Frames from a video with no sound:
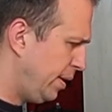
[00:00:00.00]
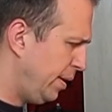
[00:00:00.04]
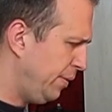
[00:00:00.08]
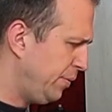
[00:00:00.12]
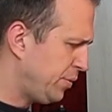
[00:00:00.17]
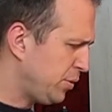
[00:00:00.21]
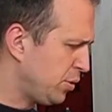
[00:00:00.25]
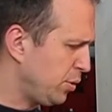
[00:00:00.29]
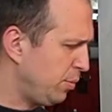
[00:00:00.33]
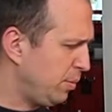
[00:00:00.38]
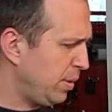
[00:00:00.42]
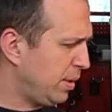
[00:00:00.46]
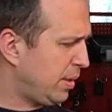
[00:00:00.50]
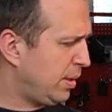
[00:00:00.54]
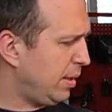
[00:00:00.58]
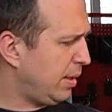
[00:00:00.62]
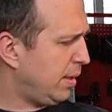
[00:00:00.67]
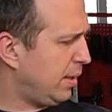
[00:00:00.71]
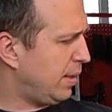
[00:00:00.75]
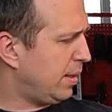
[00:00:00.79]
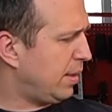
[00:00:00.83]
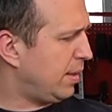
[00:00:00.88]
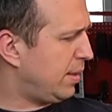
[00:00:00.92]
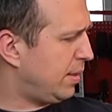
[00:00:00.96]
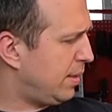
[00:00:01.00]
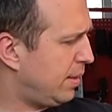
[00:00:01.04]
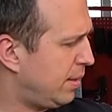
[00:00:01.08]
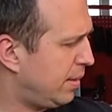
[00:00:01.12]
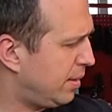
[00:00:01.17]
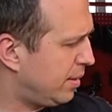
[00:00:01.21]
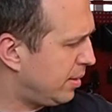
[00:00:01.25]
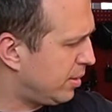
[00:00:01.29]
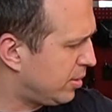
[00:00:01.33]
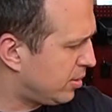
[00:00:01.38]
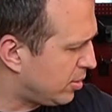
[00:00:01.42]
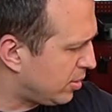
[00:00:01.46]
i w sumie tyle.
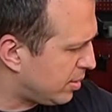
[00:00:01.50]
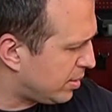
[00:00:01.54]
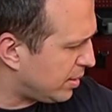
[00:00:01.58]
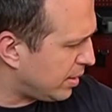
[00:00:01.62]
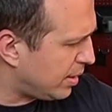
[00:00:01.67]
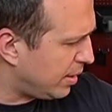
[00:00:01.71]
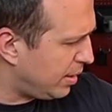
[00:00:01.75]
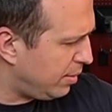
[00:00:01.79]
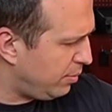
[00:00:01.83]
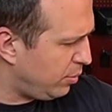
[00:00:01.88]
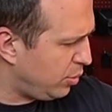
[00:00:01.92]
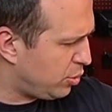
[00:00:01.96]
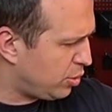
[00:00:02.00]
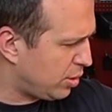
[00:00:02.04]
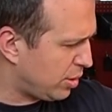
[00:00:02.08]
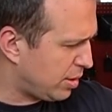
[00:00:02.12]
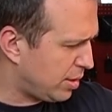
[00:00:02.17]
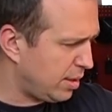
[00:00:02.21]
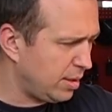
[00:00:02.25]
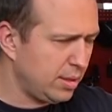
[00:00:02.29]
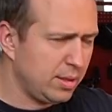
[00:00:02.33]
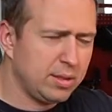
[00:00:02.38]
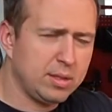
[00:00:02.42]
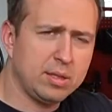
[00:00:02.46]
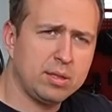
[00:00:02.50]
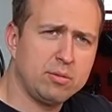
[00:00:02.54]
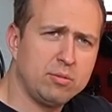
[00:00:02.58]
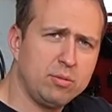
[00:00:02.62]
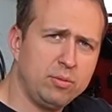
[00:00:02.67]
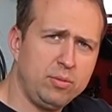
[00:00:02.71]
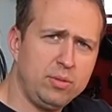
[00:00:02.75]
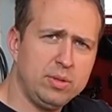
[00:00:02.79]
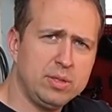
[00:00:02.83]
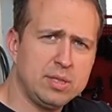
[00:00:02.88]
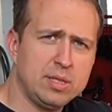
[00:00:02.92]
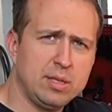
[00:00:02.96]
Zostaje mi czekanie na
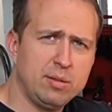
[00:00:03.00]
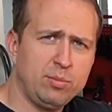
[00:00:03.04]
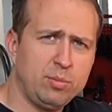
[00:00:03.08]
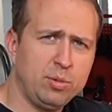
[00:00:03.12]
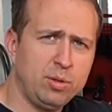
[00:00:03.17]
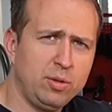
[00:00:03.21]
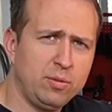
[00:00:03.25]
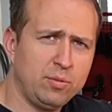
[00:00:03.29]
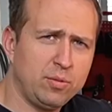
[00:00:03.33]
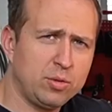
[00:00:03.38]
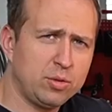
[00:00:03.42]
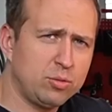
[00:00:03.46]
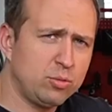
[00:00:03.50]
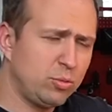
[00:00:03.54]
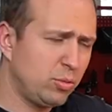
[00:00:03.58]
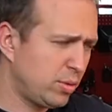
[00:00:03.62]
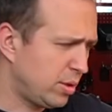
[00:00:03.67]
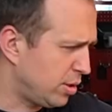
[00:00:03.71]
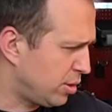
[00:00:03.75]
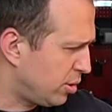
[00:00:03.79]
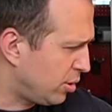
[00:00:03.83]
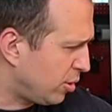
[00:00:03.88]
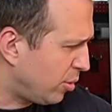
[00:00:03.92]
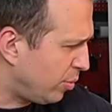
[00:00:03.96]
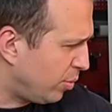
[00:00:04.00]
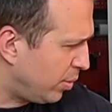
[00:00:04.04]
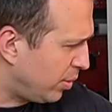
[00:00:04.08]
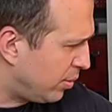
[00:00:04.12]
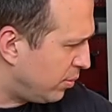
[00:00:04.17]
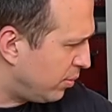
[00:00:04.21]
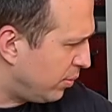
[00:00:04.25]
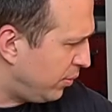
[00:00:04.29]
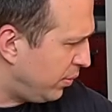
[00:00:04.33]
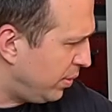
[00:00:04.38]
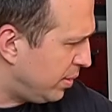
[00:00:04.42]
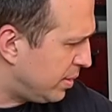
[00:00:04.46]
głowicę, ponieważ Łukasz robi
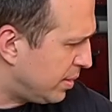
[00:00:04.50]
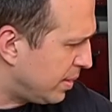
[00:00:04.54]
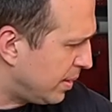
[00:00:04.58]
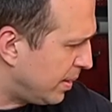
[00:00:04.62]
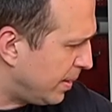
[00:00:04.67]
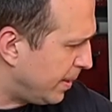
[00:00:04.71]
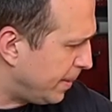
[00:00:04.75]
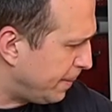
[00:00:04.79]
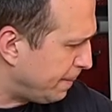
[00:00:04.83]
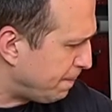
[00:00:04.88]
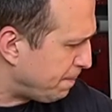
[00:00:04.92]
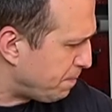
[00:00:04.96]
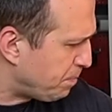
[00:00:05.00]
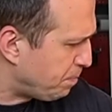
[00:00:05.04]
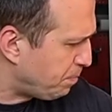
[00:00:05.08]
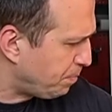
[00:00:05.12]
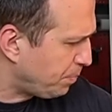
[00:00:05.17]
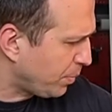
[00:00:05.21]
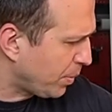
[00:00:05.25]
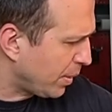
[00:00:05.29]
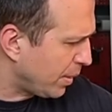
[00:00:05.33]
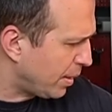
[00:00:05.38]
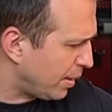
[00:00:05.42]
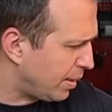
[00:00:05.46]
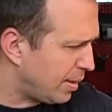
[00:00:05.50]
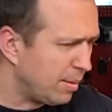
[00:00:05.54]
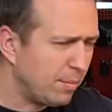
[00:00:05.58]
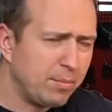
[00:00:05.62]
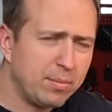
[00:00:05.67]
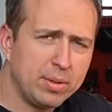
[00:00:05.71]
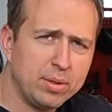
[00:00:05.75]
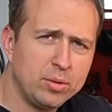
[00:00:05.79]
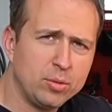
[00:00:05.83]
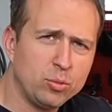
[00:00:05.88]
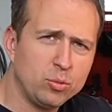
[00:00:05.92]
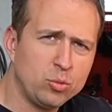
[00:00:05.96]
głowicę, tam
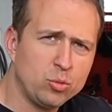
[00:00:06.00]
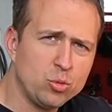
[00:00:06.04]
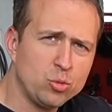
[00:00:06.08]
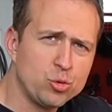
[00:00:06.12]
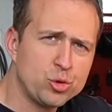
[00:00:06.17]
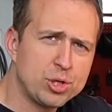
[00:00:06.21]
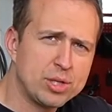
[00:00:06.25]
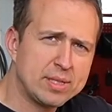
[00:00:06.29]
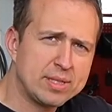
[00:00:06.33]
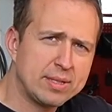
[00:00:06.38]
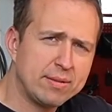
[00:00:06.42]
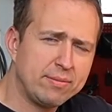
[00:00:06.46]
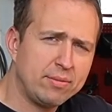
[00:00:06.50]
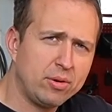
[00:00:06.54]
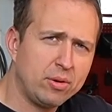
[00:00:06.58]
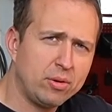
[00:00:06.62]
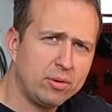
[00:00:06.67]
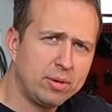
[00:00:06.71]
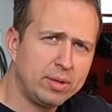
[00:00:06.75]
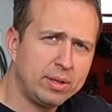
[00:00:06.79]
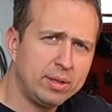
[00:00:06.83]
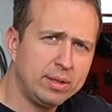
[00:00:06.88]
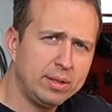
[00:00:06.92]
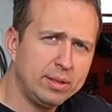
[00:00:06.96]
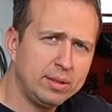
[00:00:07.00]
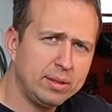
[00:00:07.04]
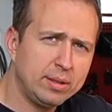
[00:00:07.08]
będą duże zawory,